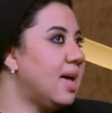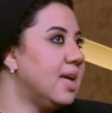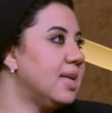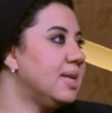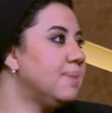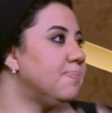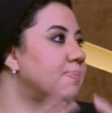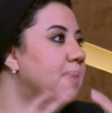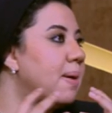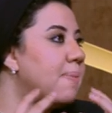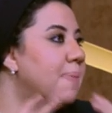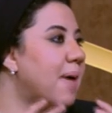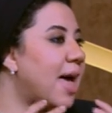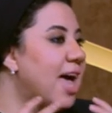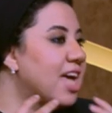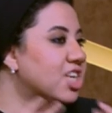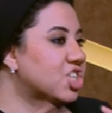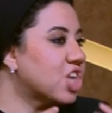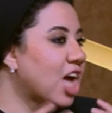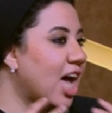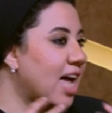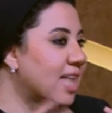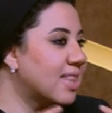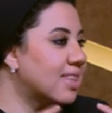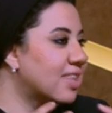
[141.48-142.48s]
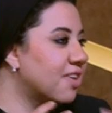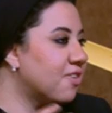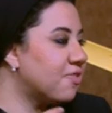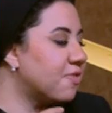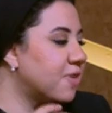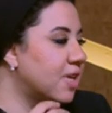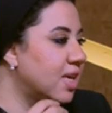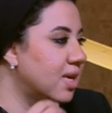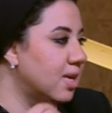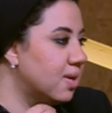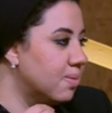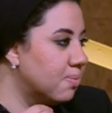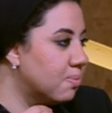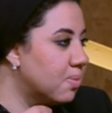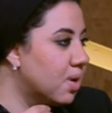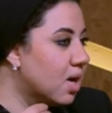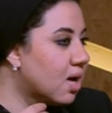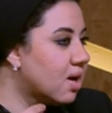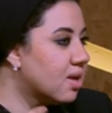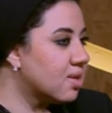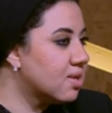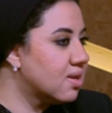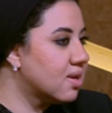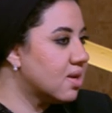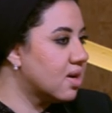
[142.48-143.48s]
آه ما بقاش حتى في
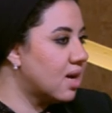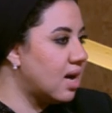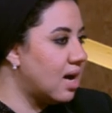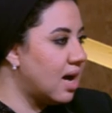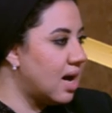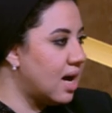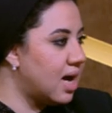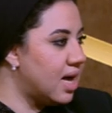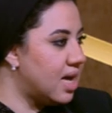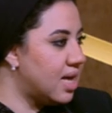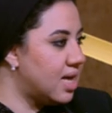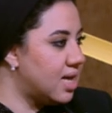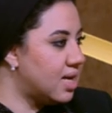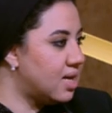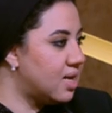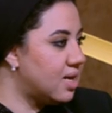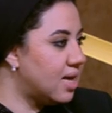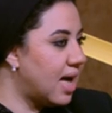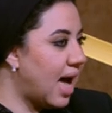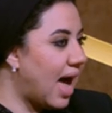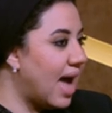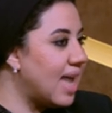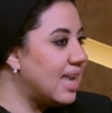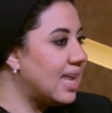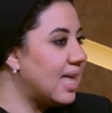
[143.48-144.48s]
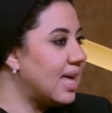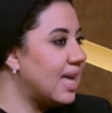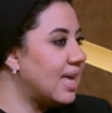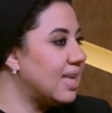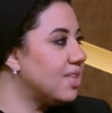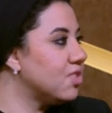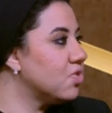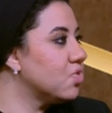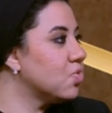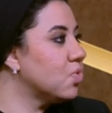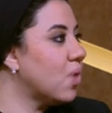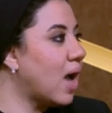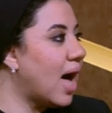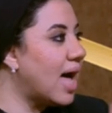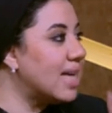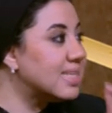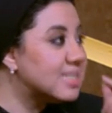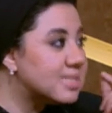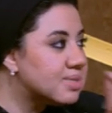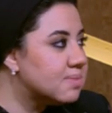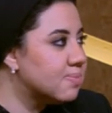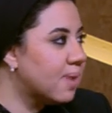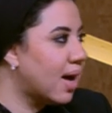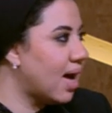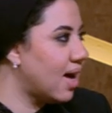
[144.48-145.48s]
مقدره آه على انه
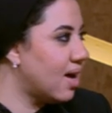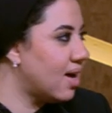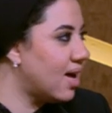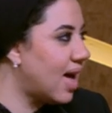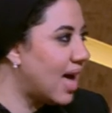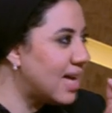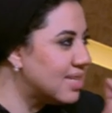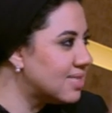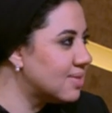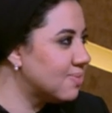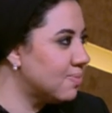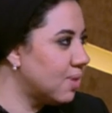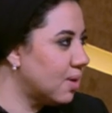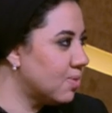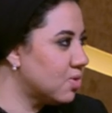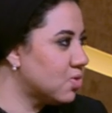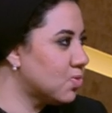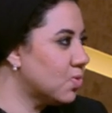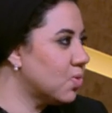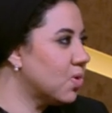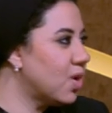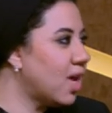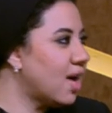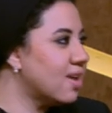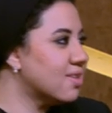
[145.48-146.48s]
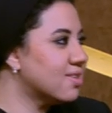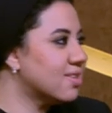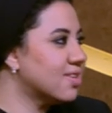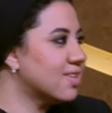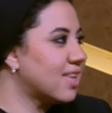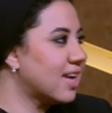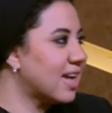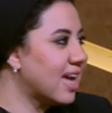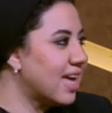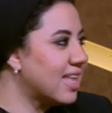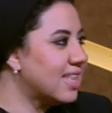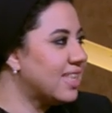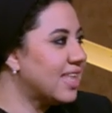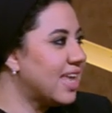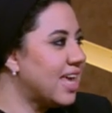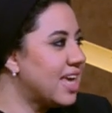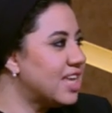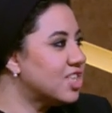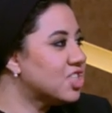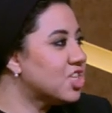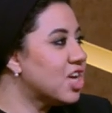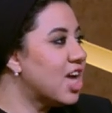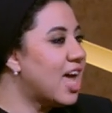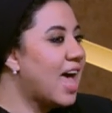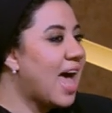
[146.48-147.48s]
اسمع اسمع مش بقول لحضرتك اسمع راي
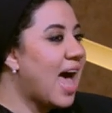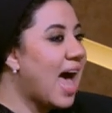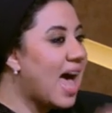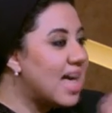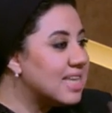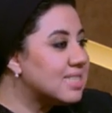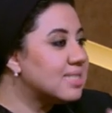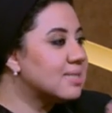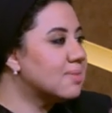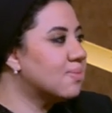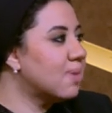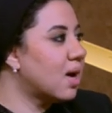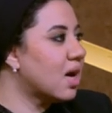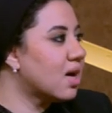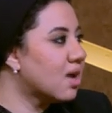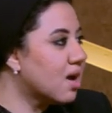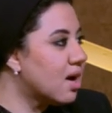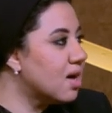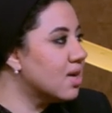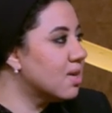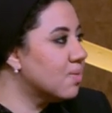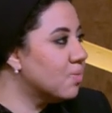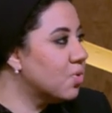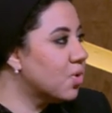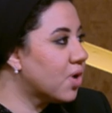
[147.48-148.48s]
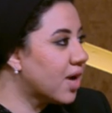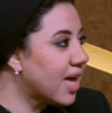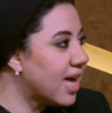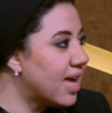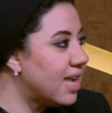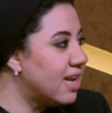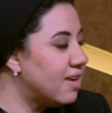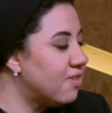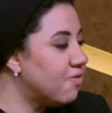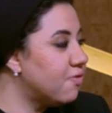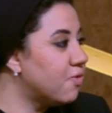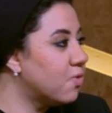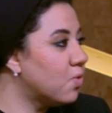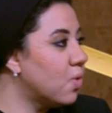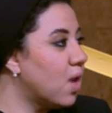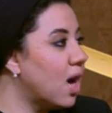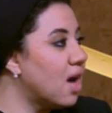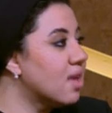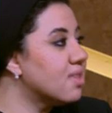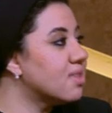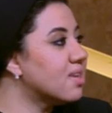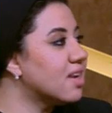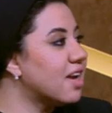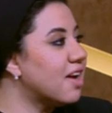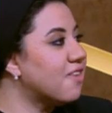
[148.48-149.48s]
مخالف يعني، اسمع يعني راي مخالف
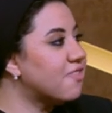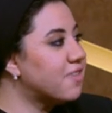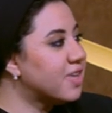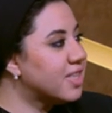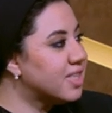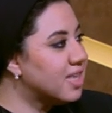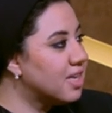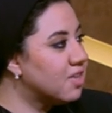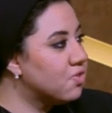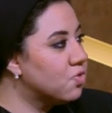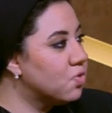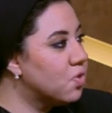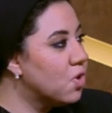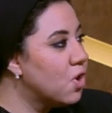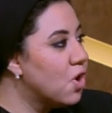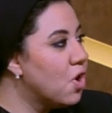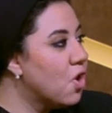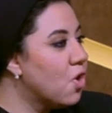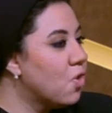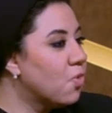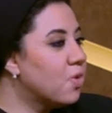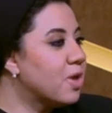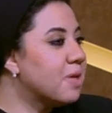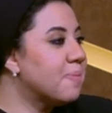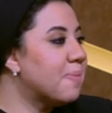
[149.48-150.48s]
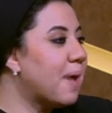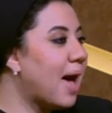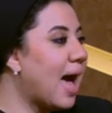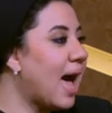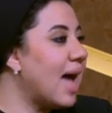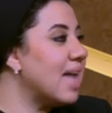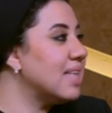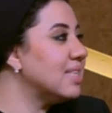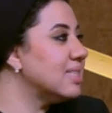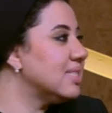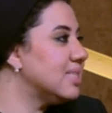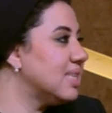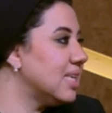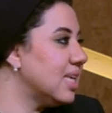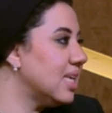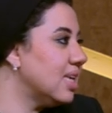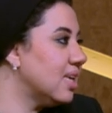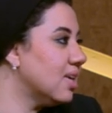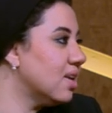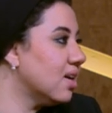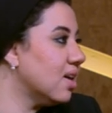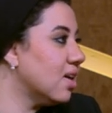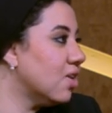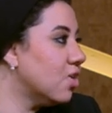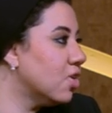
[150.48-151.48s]
واقدر افنده ويبقى
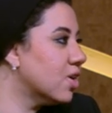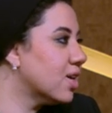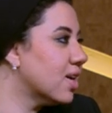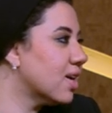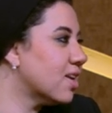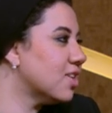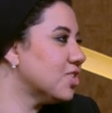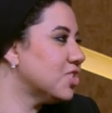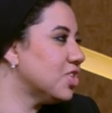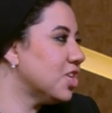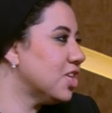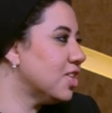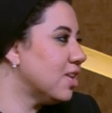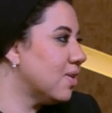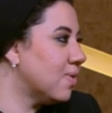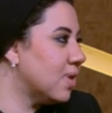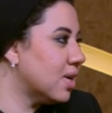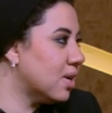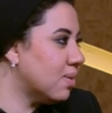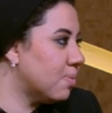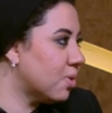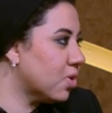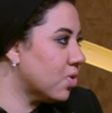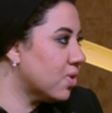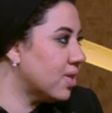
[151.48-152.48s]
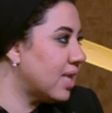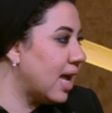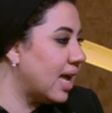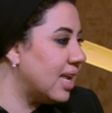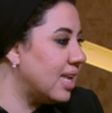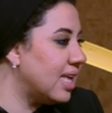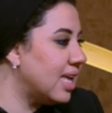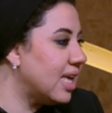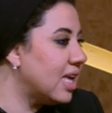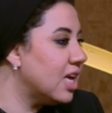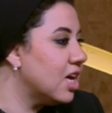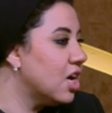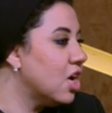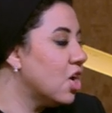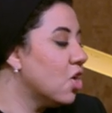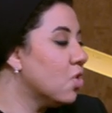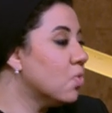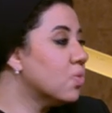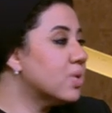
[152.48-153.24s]
عندي حجه رشيده وانا برد عليه مزبوط.